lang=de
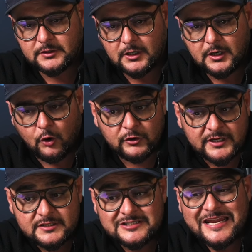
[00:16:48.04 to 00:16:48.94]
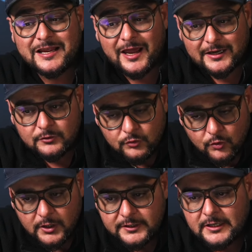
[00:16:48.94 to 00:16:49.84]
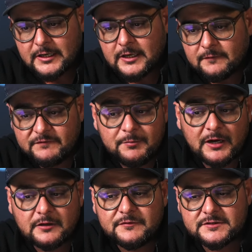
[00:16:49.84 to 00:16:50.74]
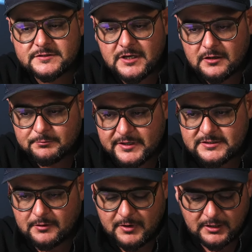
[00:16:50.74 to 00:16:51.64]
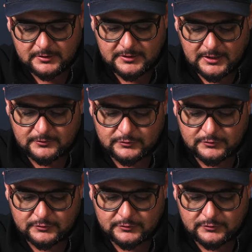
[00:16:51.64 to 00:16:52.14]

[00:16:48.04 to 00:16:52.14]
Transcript: ne? auch Kritik einholen, wie man gewisse Sachen besser machen kann.